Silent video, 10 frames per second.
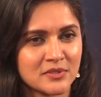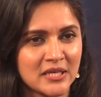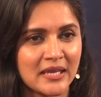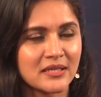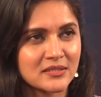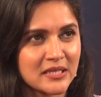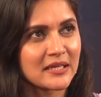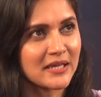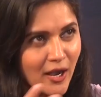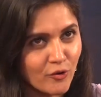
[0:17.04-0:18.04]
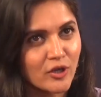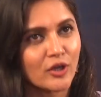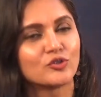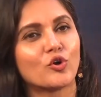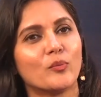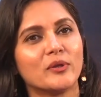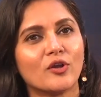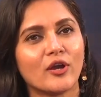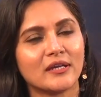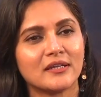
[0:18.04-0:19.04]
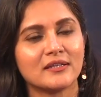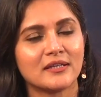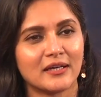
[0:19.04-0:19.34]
সেই সেই কারণে হয়তো অভিনয়ের